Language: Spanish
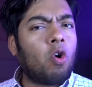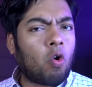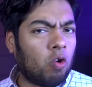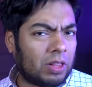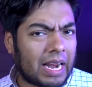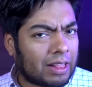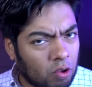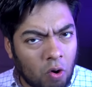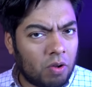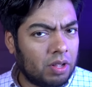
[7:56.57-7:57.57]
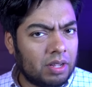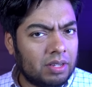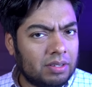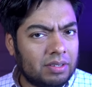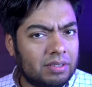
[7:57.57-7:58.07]
lo contrató.
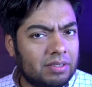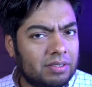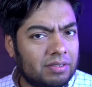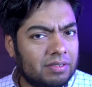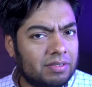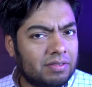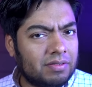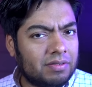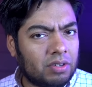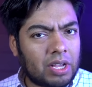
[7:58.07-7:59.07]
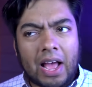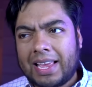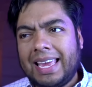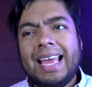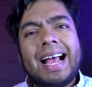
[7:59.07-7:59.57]
O sea,
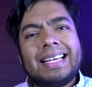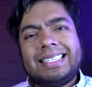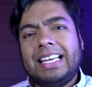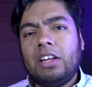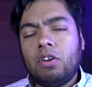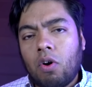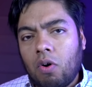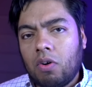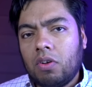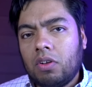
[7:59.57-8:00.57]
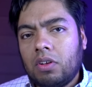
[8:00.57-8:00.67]
quién asignó.